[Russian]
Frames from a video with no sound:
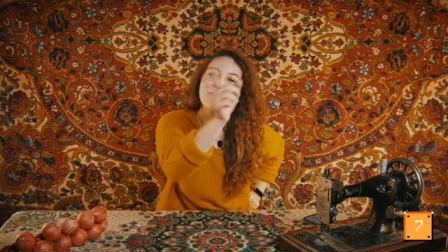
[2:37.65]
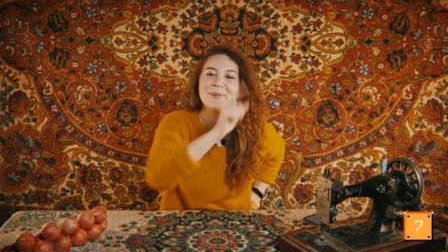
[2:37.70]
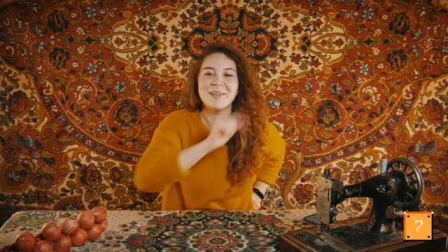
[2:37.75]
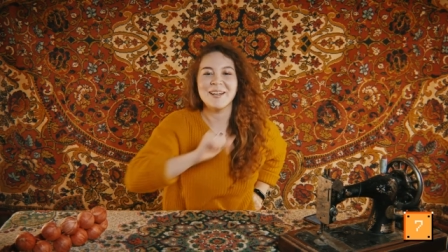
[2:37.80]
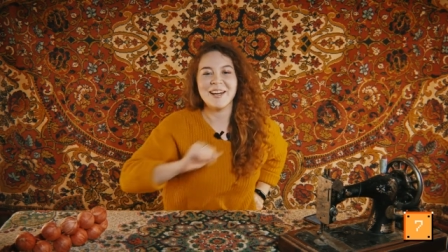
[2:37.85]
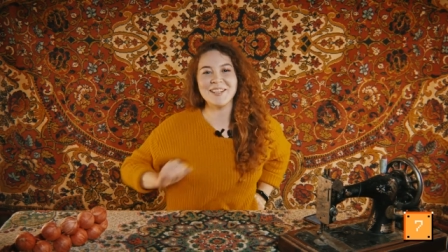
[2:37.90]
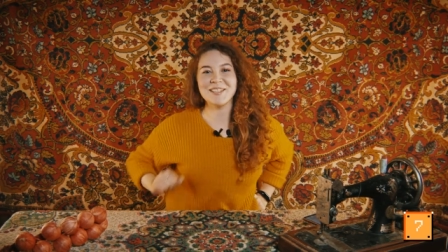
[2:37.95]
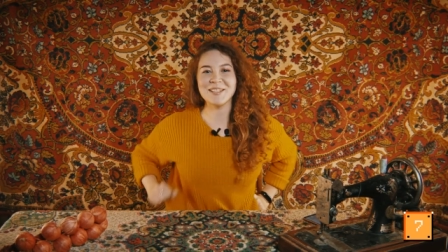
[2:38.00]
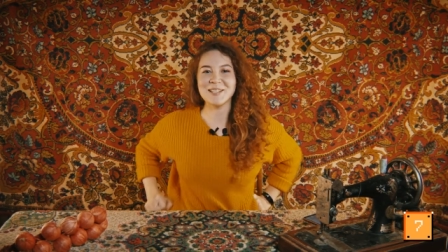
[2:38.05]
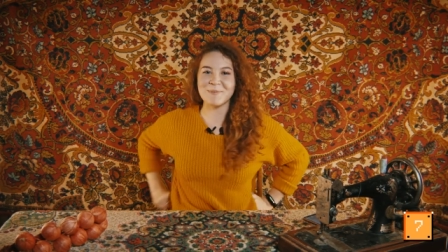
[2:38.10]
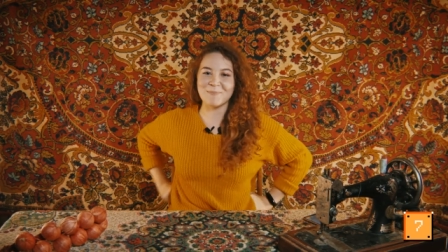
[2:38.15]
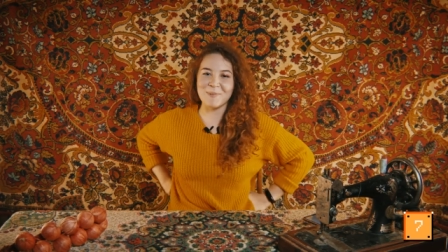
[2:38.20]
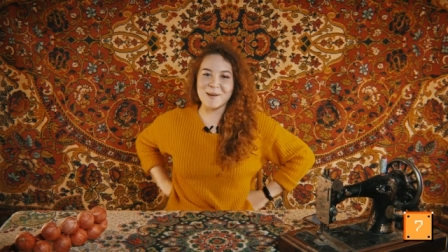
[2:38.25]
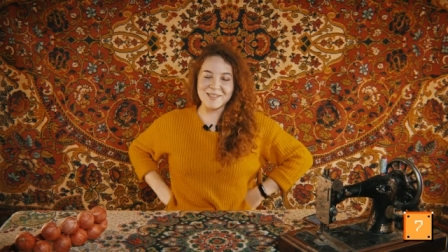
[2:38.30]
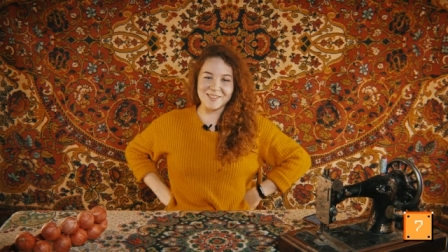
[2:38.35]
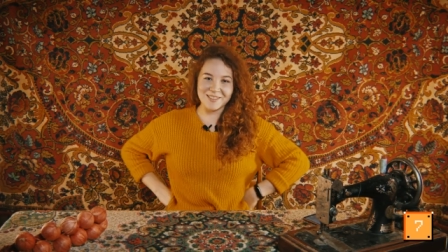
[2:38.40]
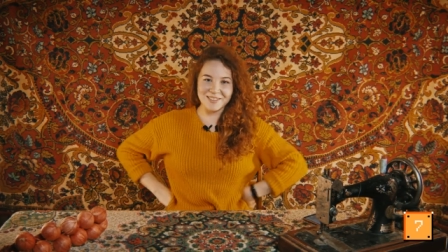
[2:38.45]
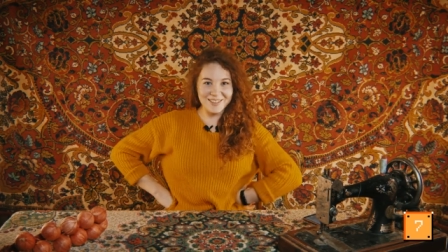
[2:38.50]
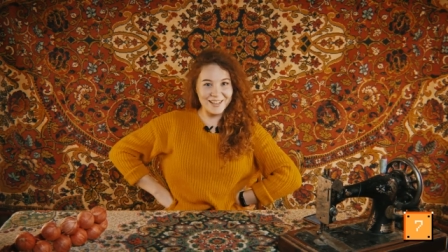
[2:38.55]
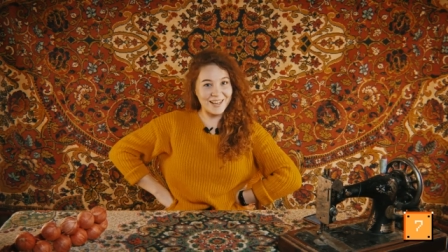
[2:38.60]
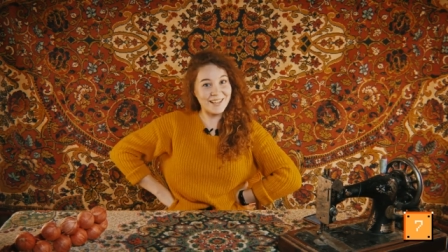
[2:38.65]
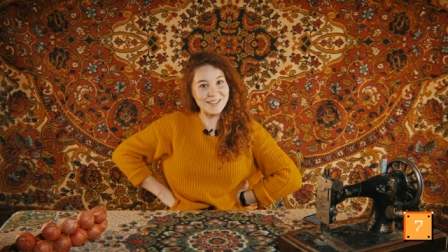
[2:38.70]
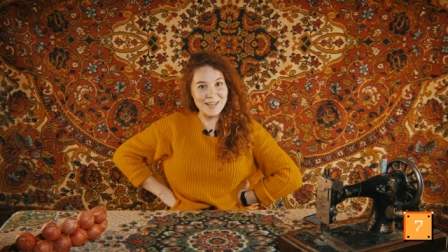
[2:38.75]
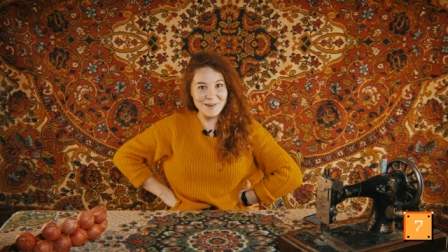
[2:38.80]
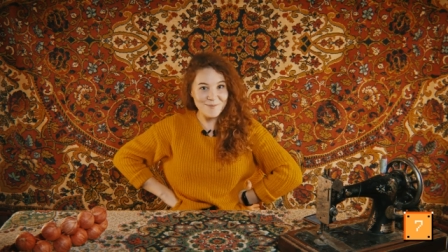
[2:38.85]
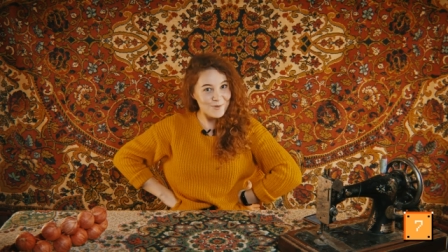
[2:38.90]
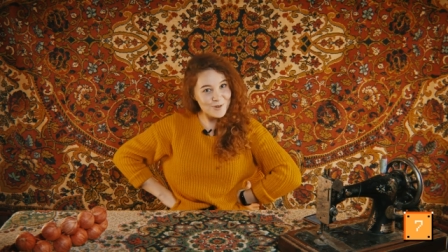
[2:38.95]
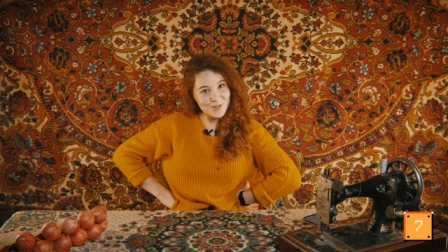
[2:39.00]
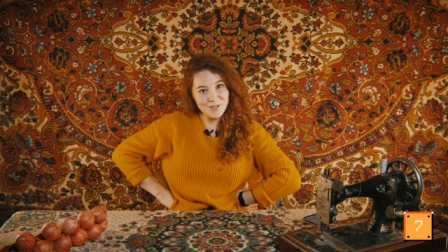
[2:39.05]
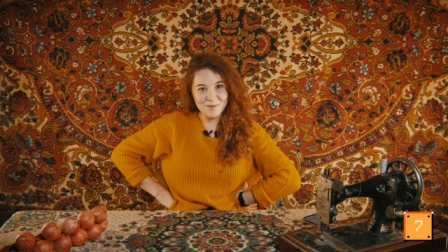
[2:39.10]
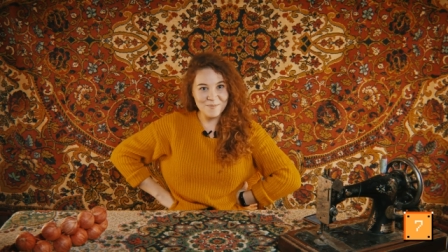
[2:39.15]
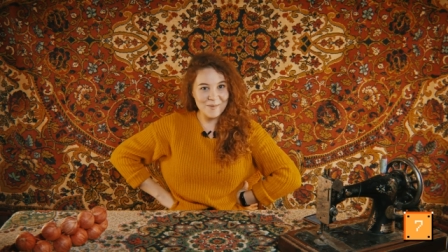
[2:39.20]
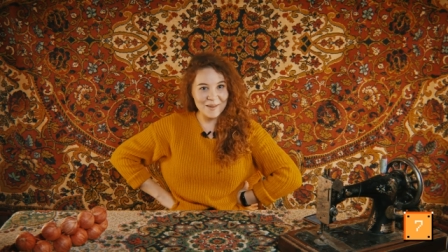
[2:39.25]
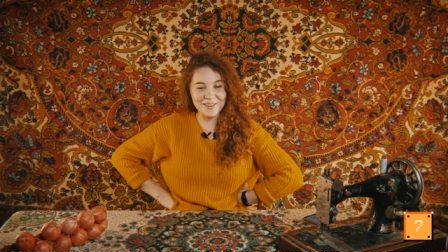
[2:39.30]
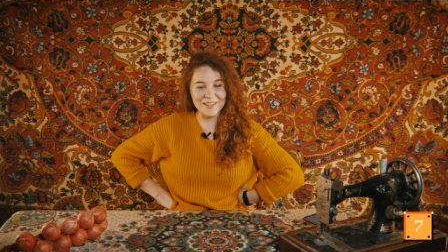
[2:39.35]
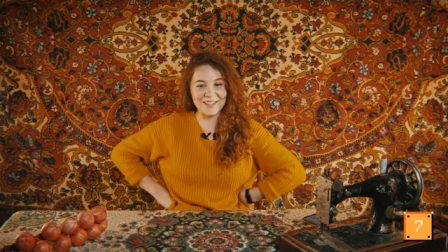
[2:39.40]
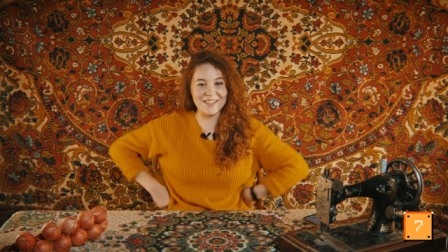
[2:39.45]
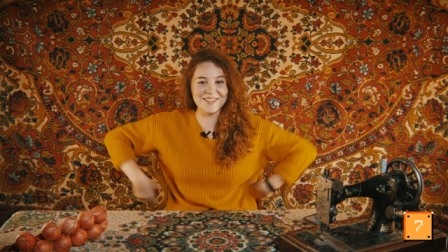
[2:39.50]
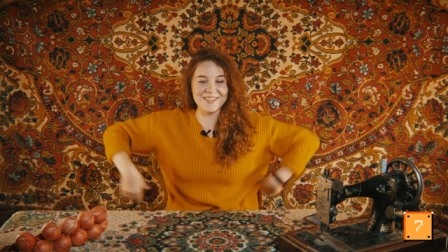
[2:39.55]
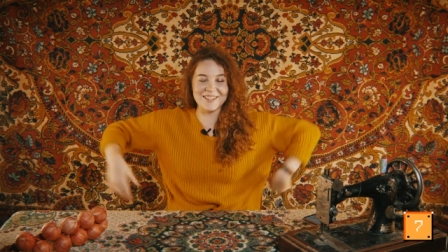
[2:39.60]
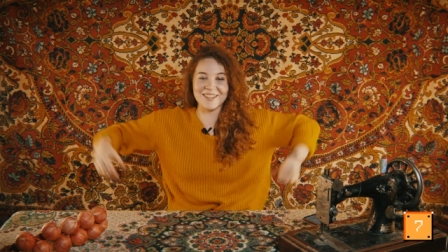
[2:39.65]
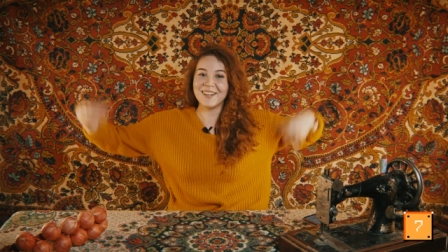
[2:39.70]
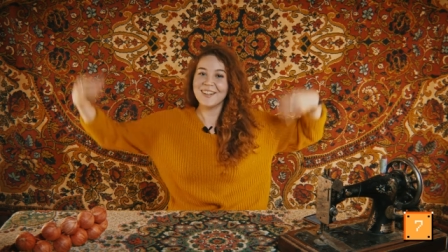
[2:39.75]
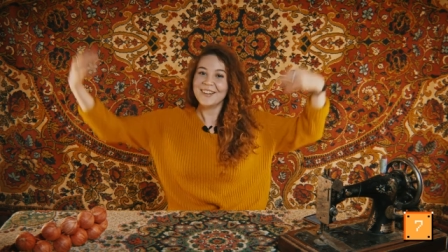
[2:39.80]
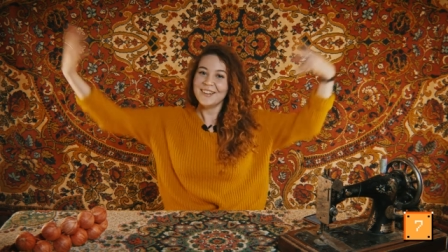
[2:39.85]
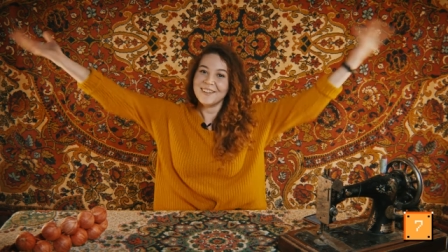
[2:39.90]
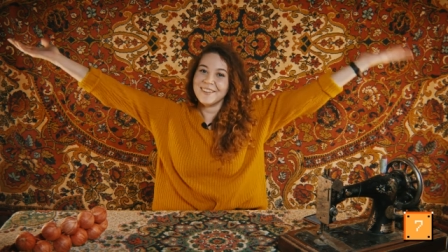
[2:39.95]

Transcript: Переходите по ссылке, а там уже смотрите.